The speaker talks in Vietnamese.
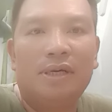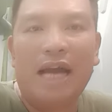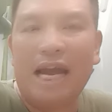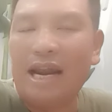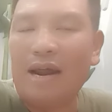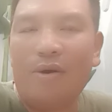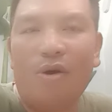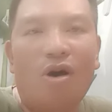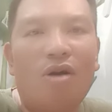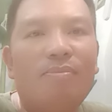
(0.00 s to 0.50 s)

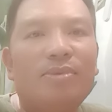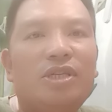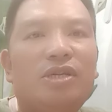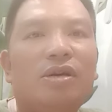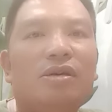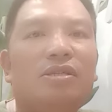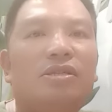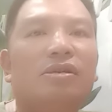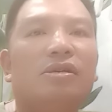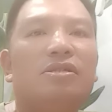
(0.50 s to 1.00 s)
ngày nào đó mà
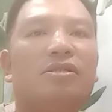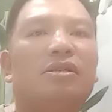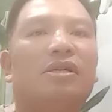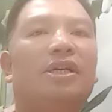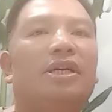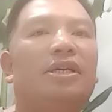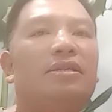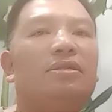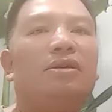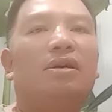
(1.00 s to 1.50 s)
chưa chưa
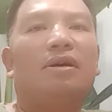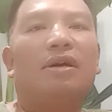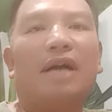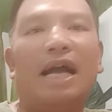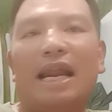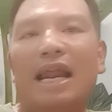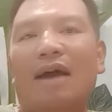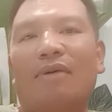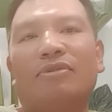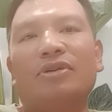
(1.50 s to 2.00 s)
xử lý
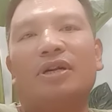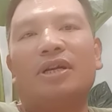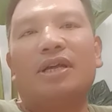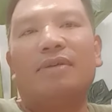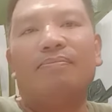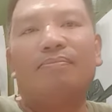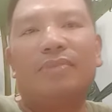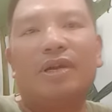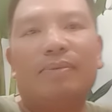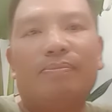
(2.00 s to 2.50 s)
dương ngày nào
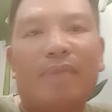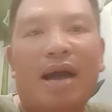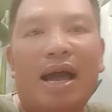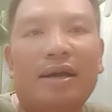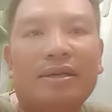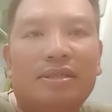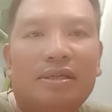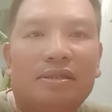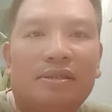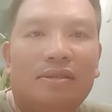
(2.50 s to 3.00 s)
dựng lên lên
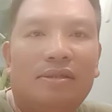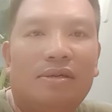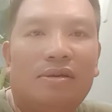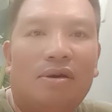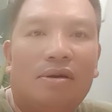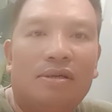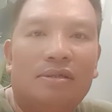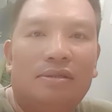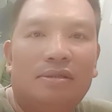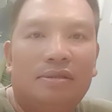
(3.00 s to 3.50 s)
mạng dương
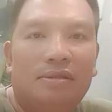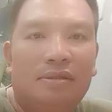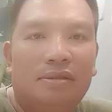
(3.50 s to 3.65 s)
dương nó